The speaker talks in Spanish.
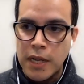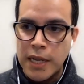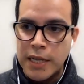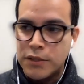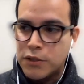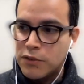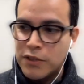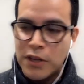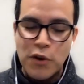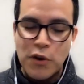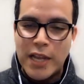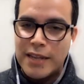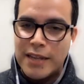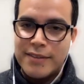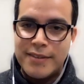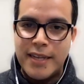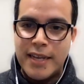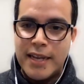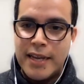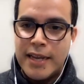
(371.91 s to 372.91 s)
entonces lo que
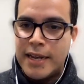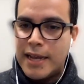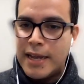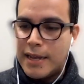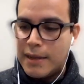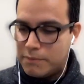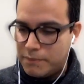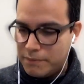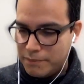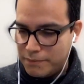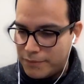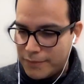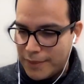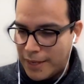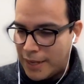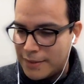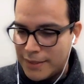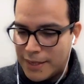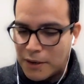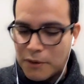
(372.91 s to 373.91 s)
hacía era
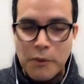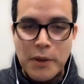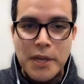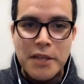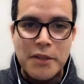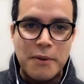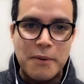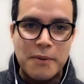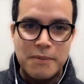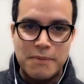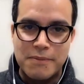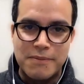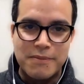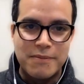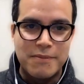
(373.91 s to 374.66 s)
hacer ruido,